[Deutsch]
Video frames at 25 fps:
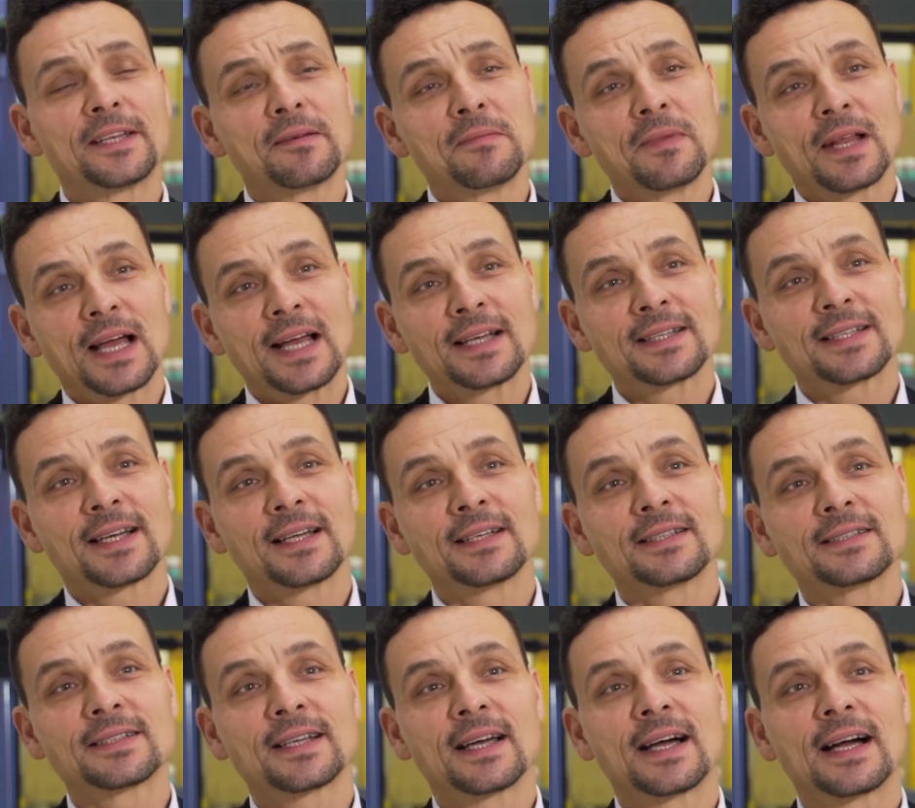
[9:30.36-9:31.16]
dem
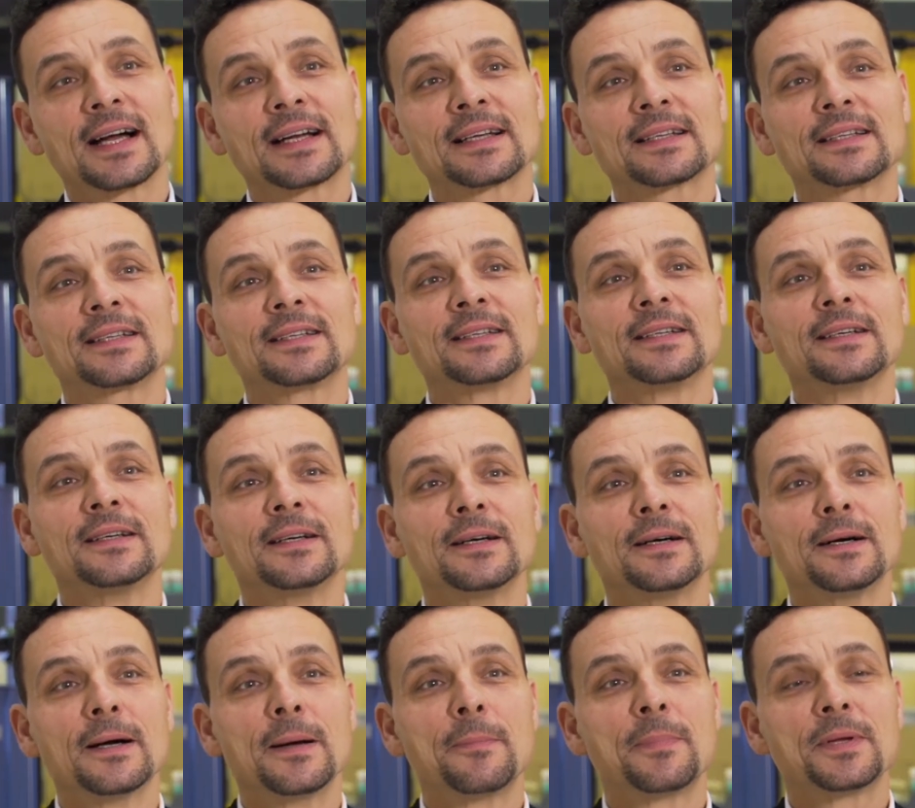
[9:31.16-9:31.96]
Leitantrag
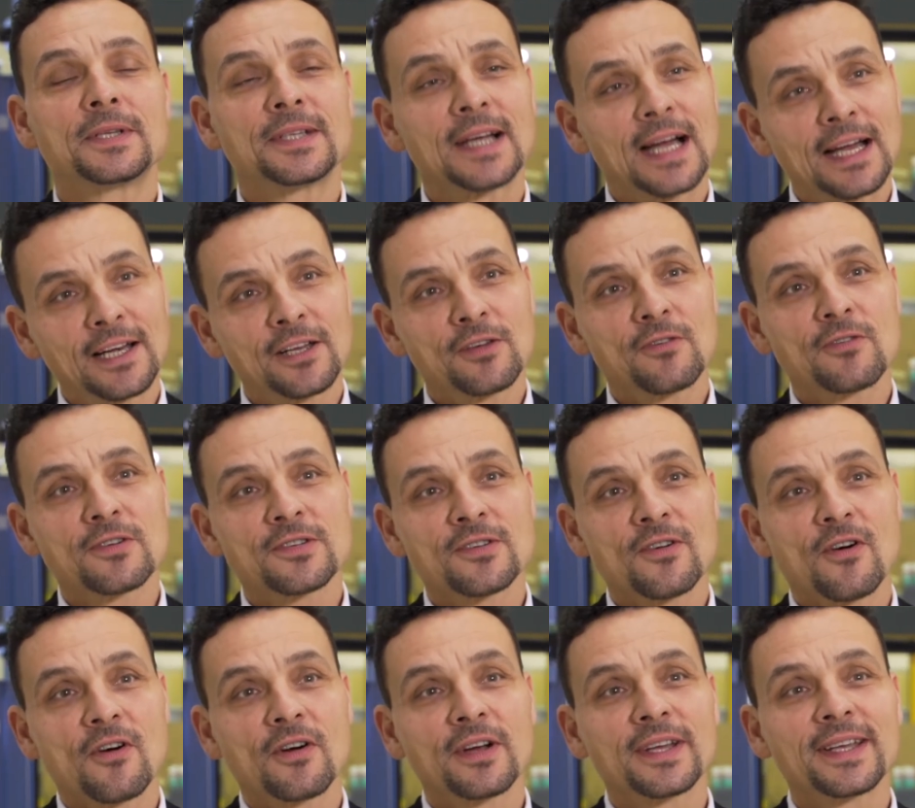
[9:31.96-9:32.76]
äh,
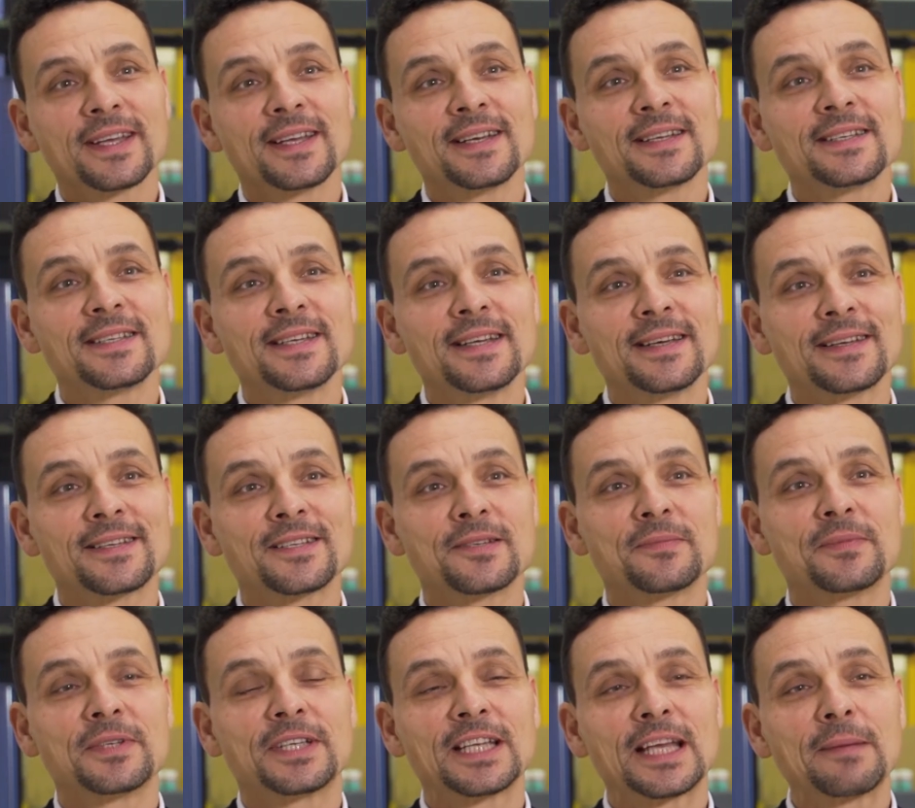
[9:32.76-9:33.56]

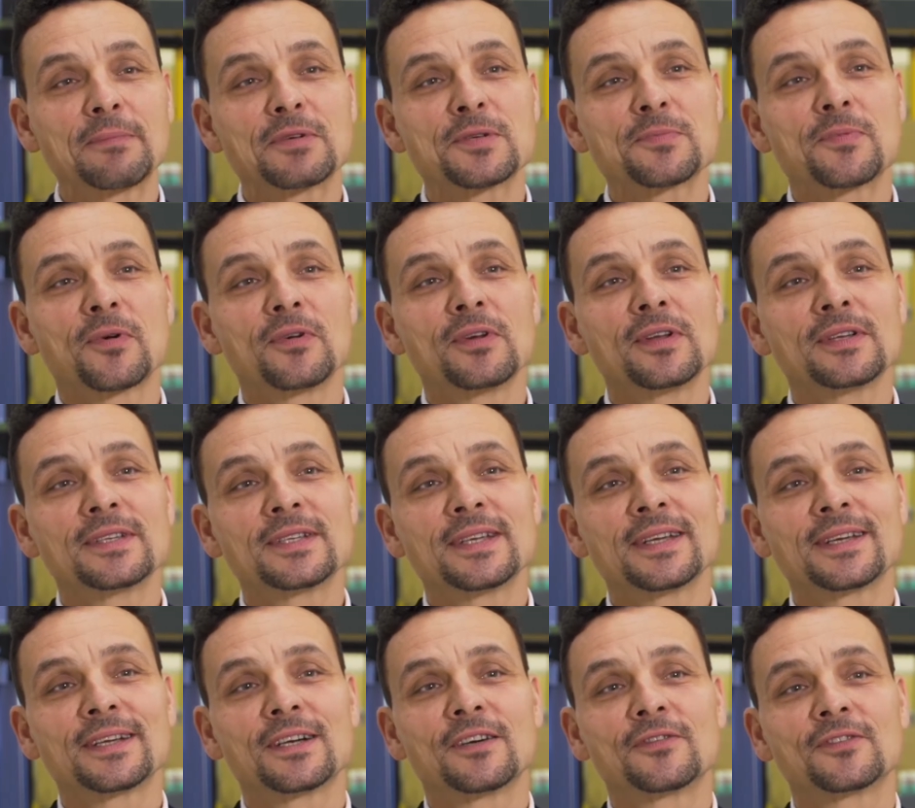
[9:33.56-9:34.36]
beteiligungsorientierte
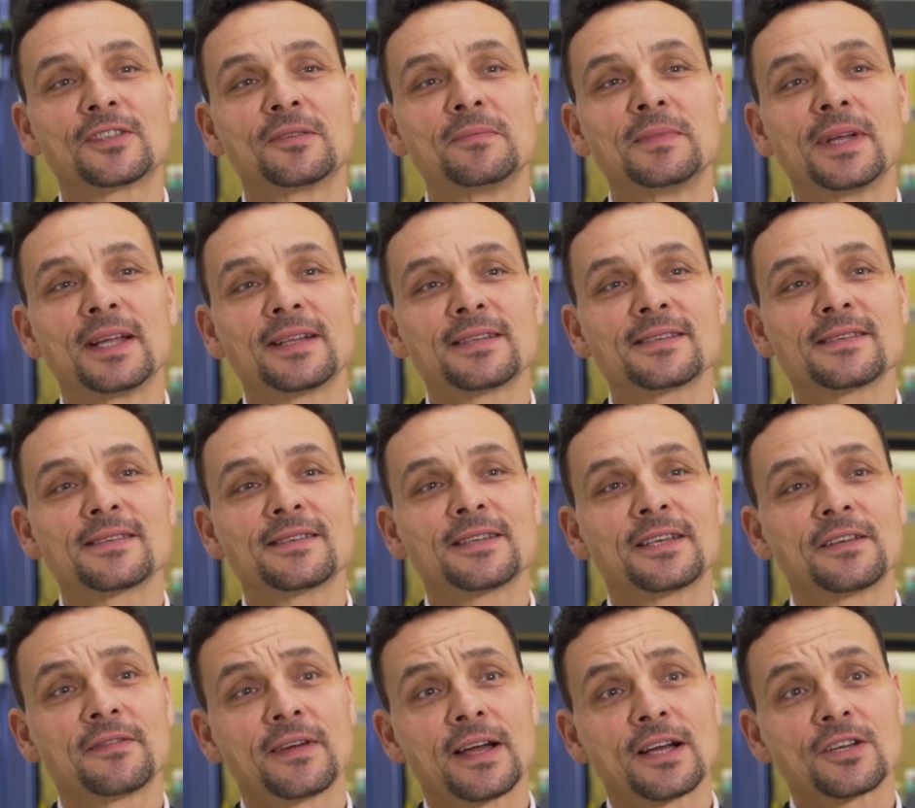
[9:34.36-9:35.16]
Betriebspolitik auf dem
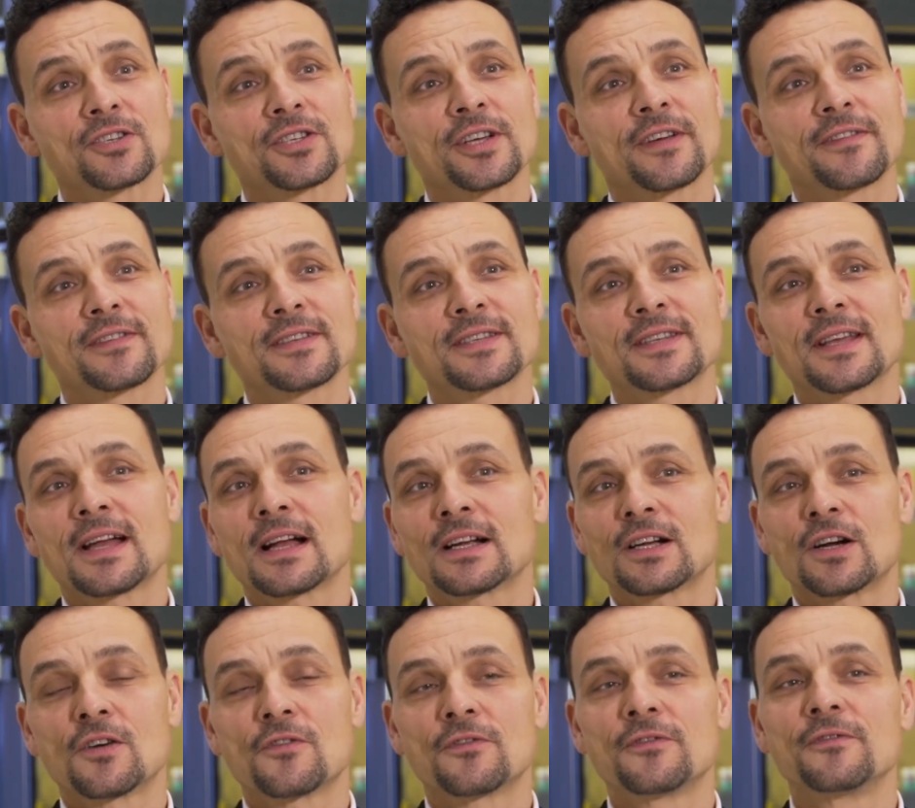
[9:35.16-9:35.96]
letzten
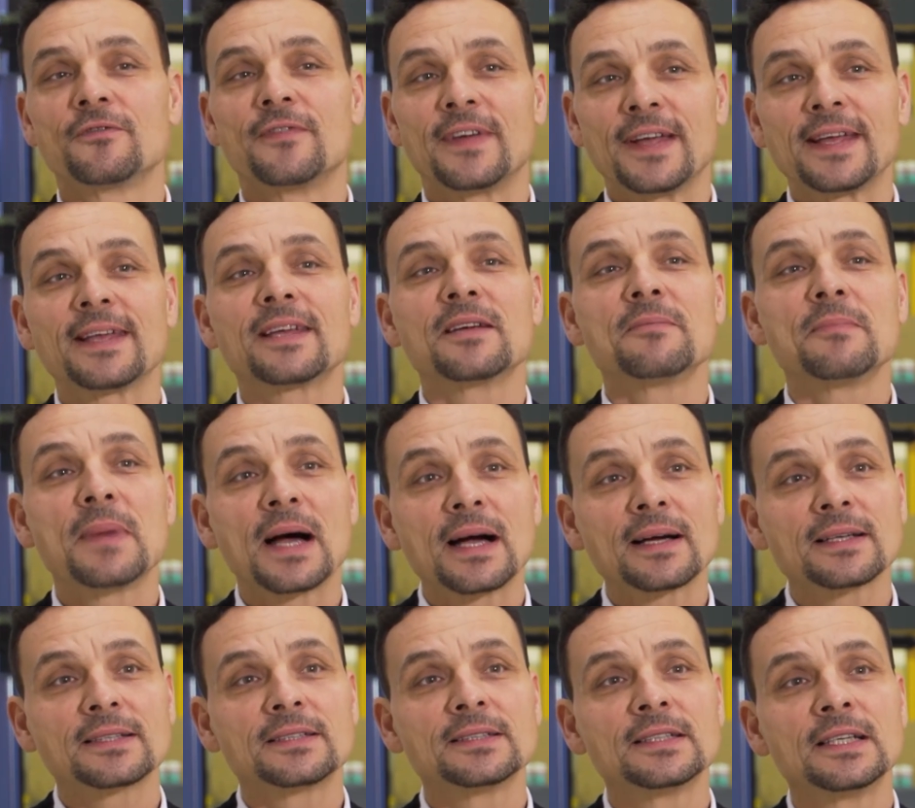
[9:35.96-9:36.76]
Gewerkschaftstag auf den Weg
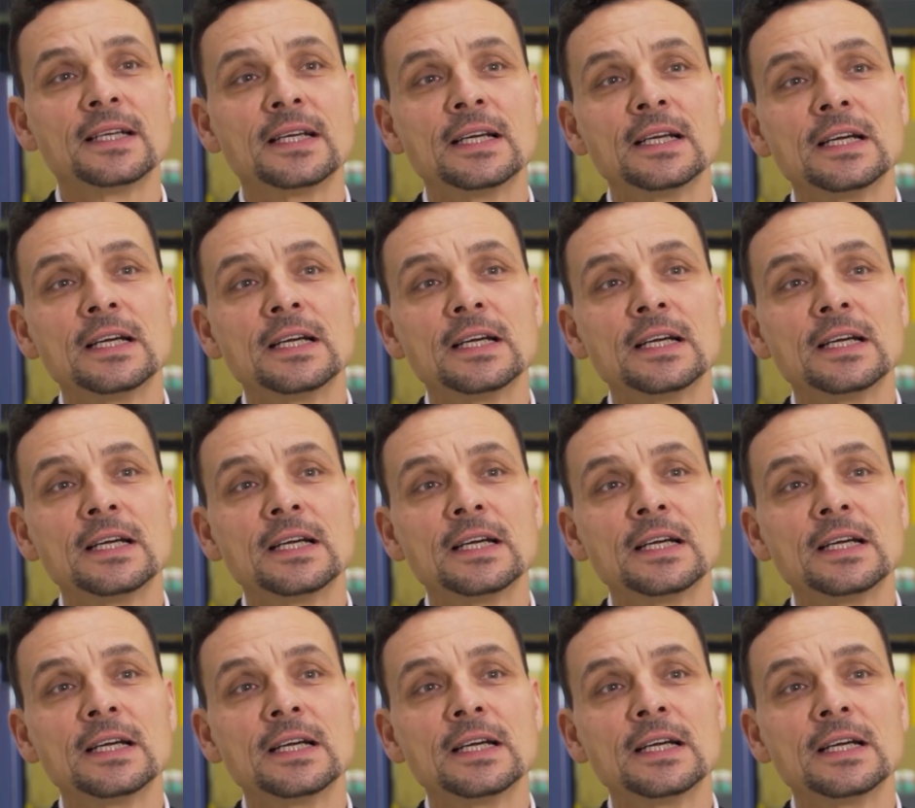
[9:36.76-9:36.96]
gemacht.